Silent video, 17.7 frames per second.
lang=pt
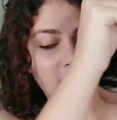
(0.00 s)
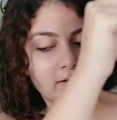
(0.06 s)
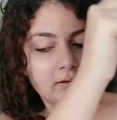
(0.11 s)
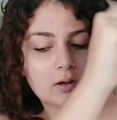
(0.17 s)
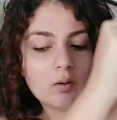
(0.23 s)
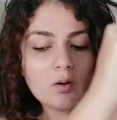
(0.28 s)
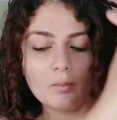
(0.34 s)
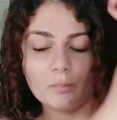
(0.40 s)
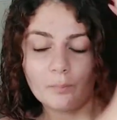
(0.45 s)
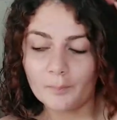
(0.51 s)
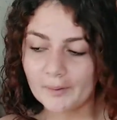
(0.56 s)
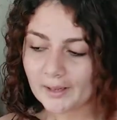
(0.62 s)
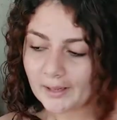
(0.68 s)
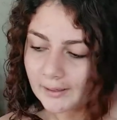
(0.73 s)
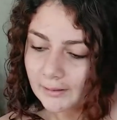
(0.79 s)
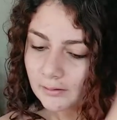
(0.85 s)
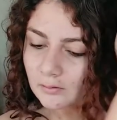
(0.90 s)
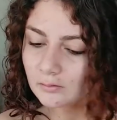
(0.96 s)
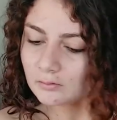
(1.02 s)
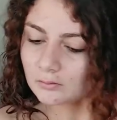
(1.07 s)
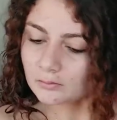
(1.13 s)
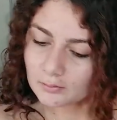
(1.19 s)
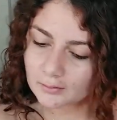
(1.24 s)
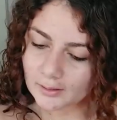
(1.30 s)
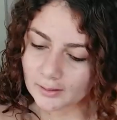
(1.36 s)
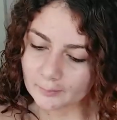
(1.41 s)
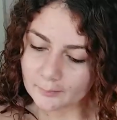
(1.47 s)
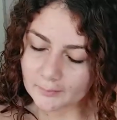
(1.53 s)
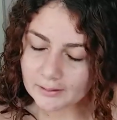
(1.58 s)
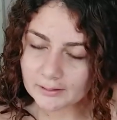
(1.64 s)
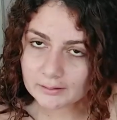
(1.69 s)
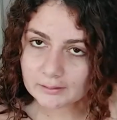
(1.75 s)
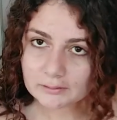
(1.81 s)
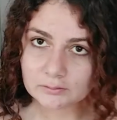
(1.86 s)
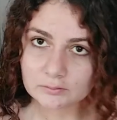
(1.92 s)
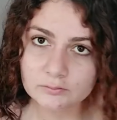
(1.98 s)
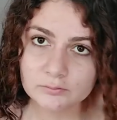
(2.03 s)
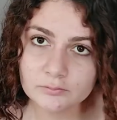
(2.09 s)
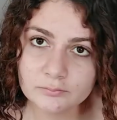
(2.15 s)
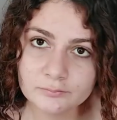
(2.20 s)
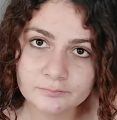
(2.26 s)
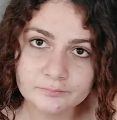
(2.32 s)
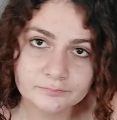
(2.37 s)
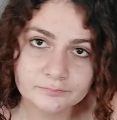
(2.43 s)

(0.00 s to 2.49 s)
Então, eu pego o cabelo,